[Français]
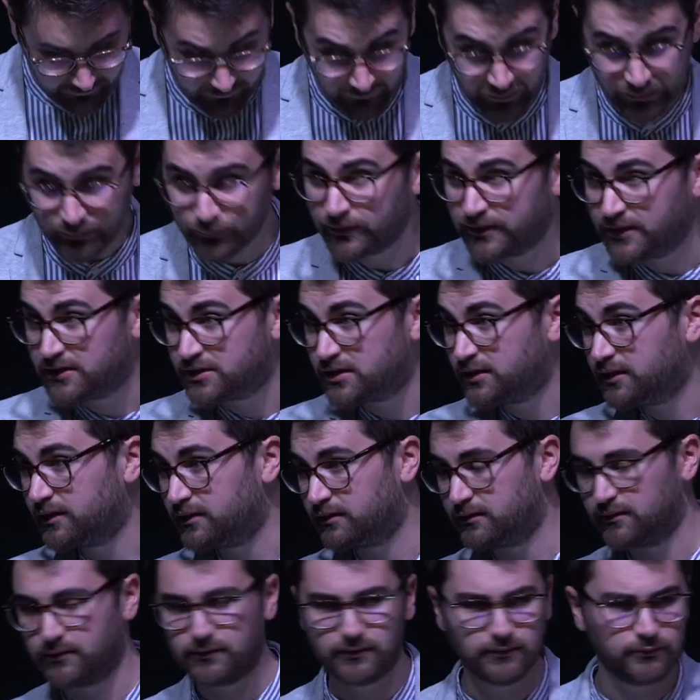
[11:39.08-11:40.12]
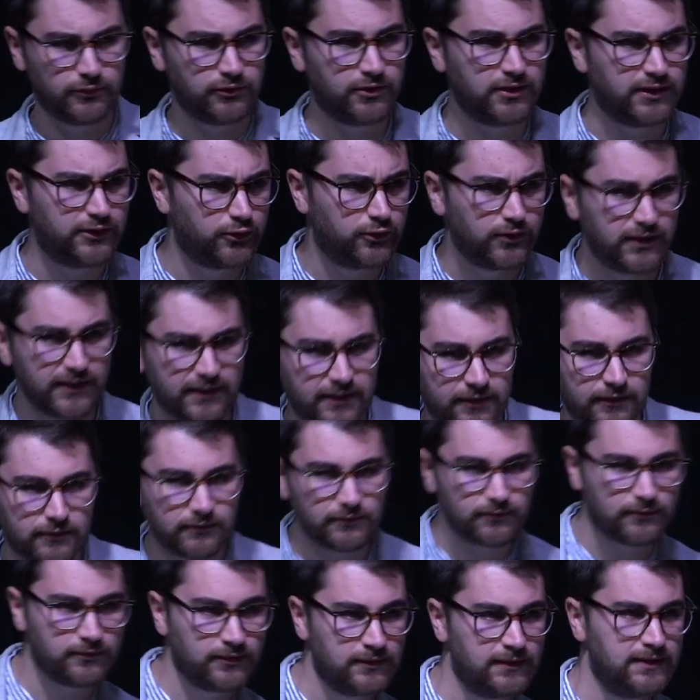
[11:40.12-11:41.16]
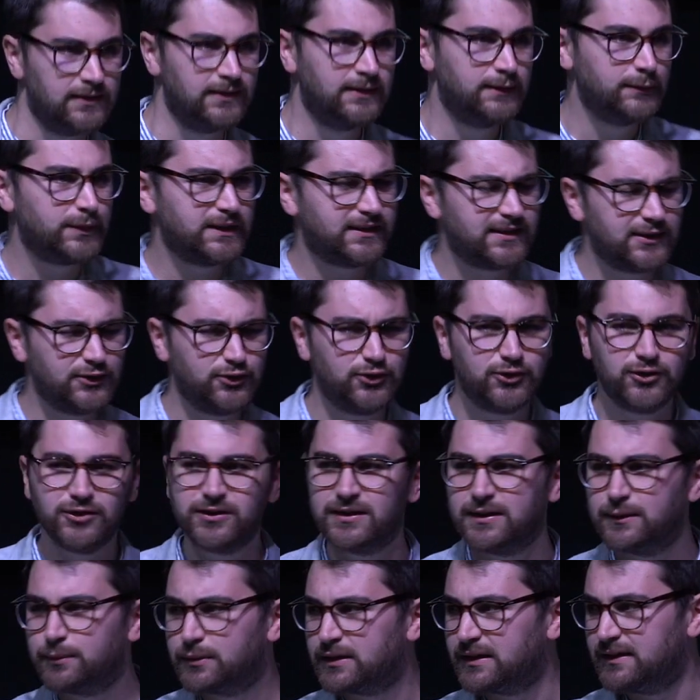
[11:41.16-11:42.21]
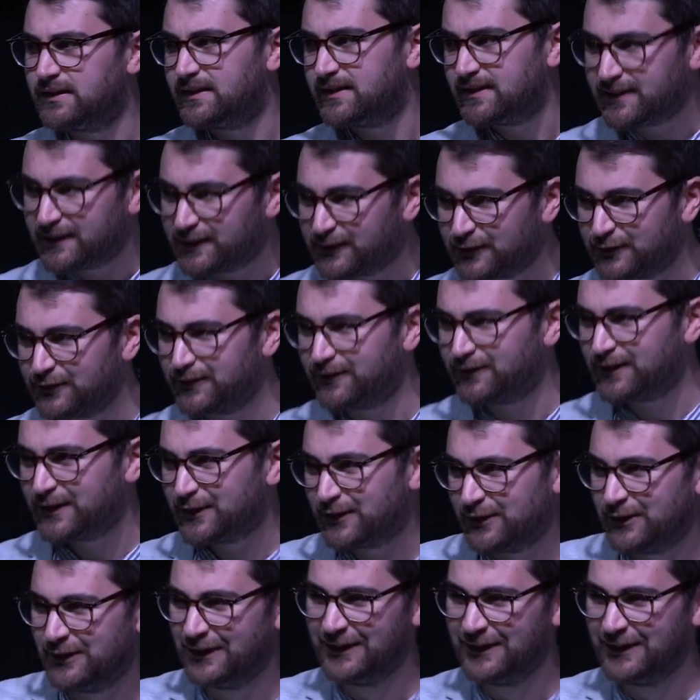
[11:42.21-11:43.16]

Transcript: Bon, déjà, adolescent, passer du temps de la prière avec,